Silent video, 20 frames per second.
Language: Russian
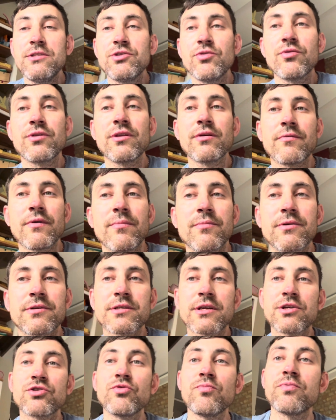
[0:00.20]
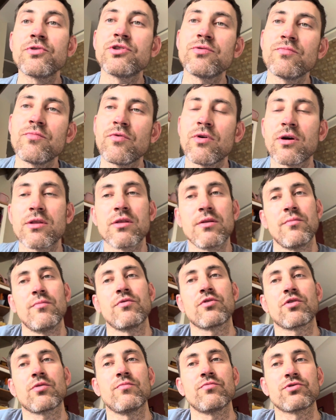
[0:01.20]
Сегодня вам расскажу, почему одному
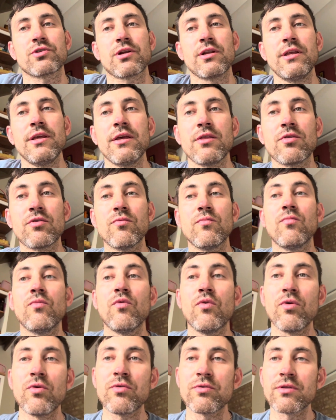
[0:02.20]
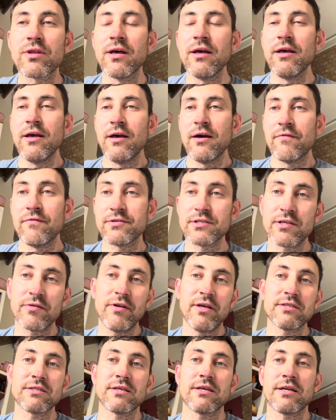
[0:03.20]
и тому же клиенту могут
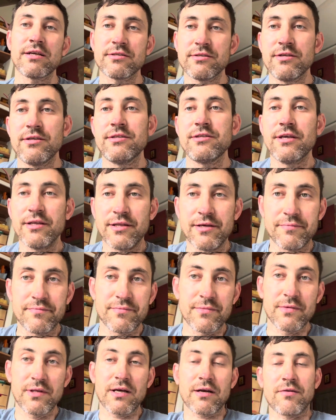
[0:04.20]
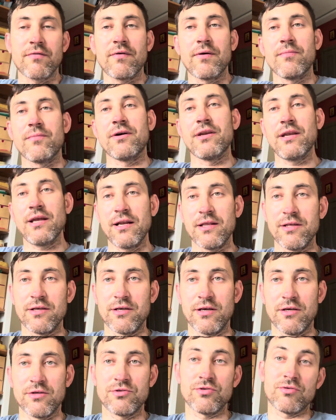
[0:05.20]
выставляться разные цены. Так вам
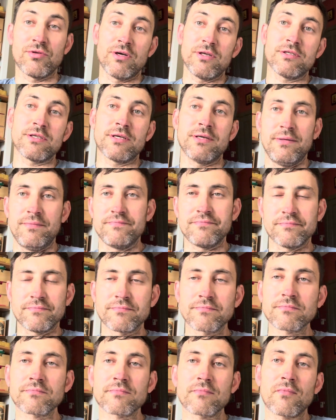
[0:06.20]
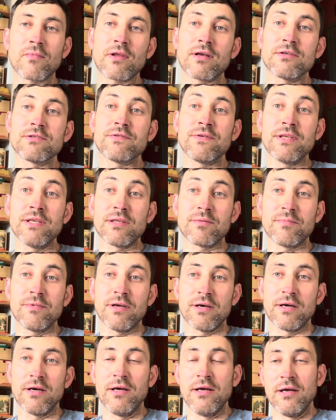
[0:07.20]
реальная ситуация. Звонит
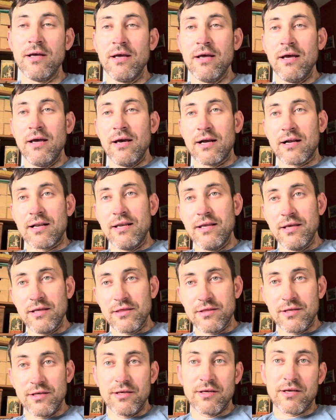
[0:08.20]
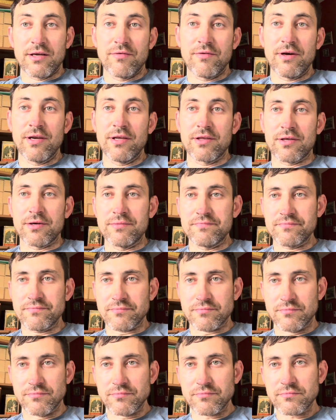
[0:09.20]
мне клиент и говорит,
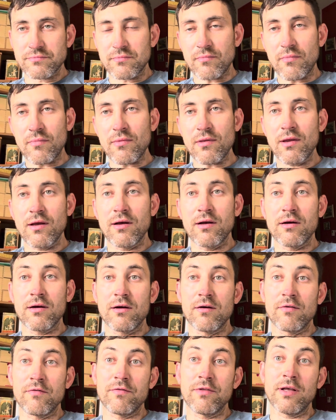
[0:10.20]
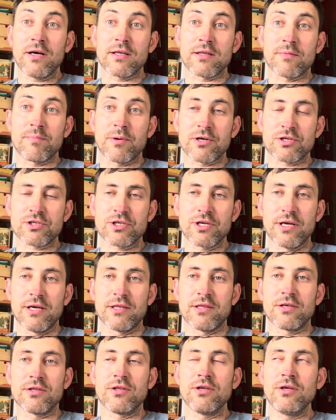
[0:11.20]
«Э, Влад, Порше,
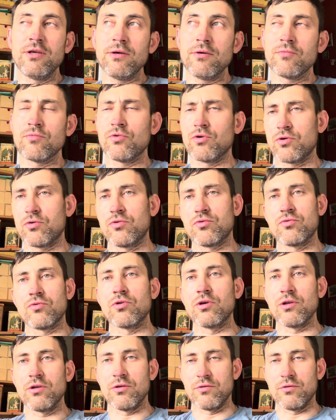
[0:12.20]
это ты? Я говорю, да...